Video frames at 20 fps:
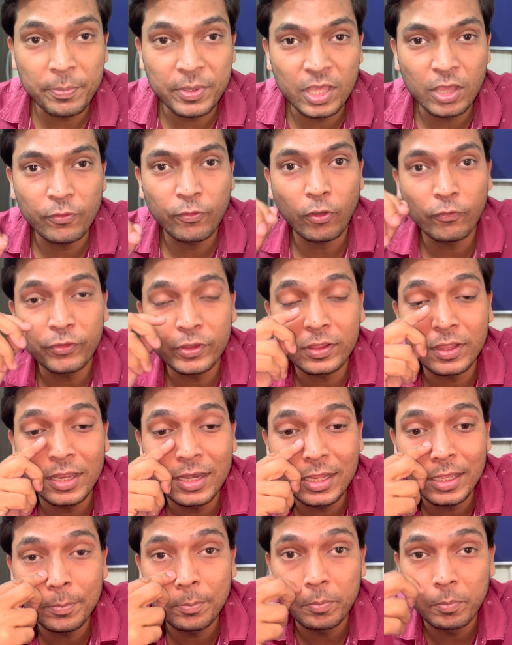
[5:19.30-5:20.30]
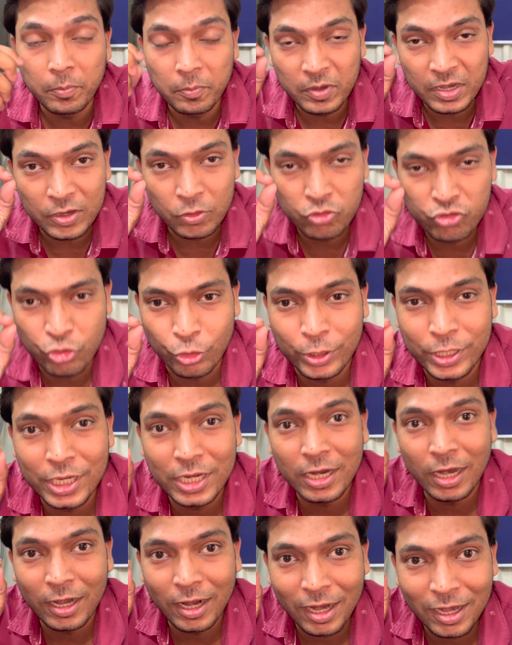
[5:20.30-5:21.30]
पीएफ ऑफिस के लिए छुट्टी
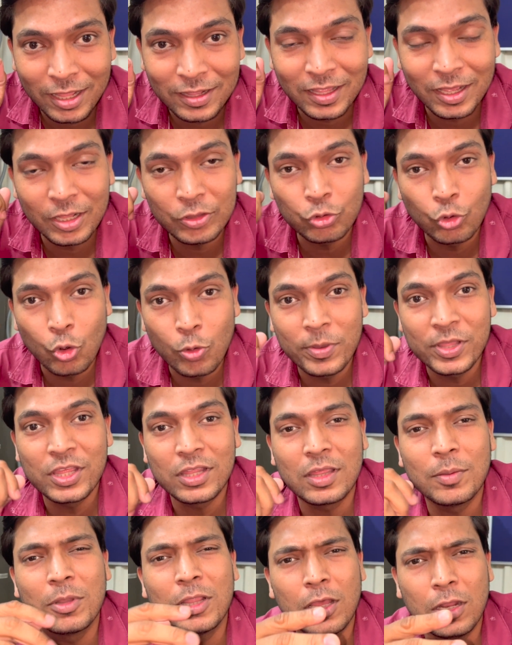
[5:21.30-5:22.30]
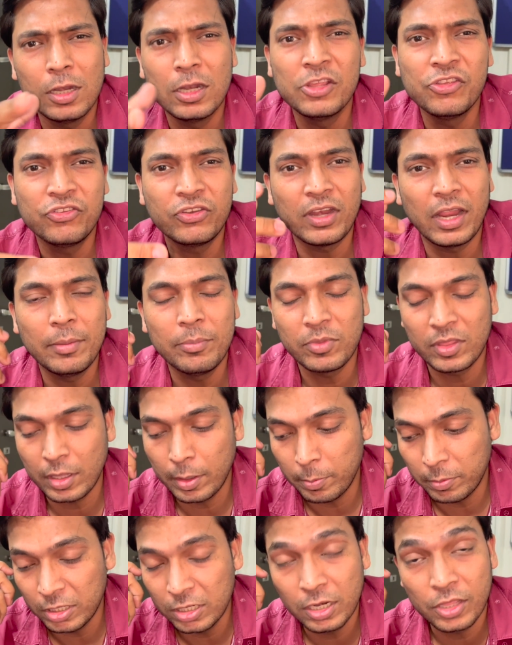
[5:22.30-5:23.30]
का डाला था दो बजे से मतलब लंच टाइम से
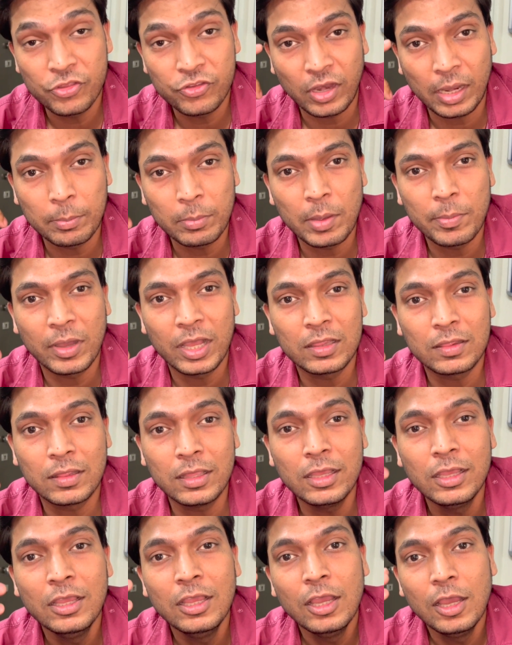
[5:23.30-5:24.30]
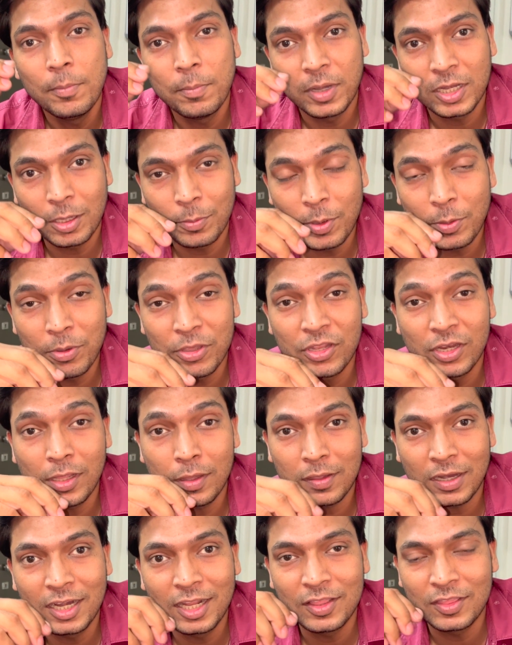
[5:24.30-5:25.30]
लंच टाइम के बाद से बट अभी बज रहे हैं
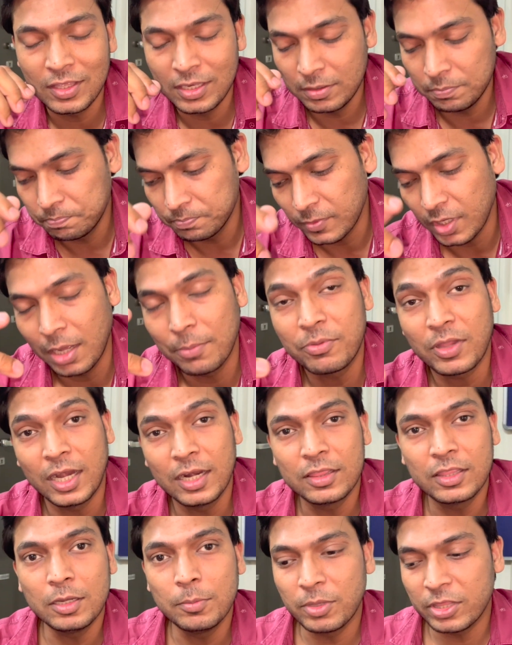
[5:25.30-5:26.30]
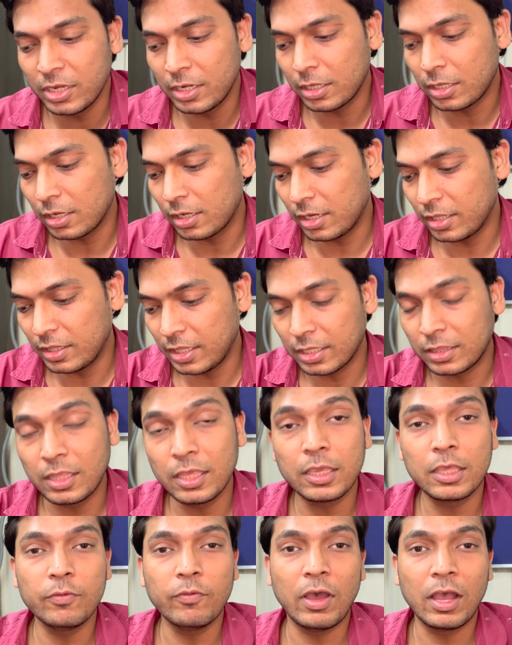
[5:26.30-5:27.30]
साढ़े तीन अब साढ़े तीन बजे निकल रहे हैं देखते
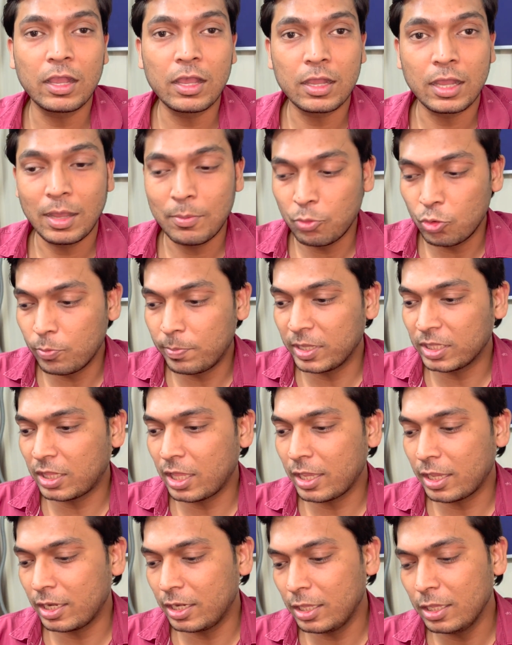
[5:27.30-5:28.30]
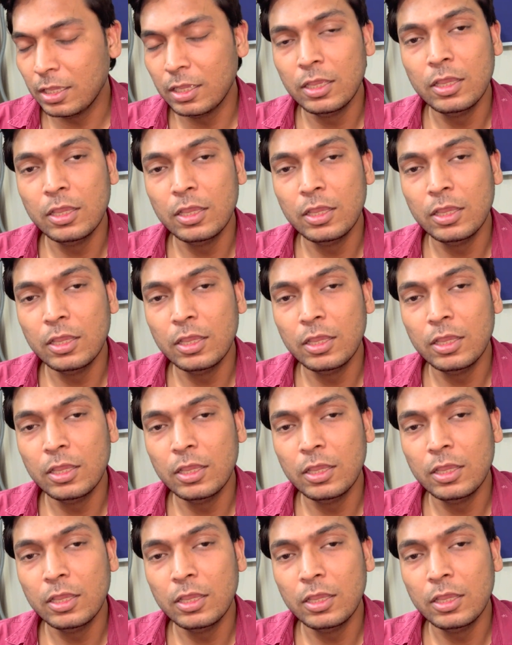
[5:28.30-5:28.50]
हैं कि वहां का काम हो पाता है कि नहीं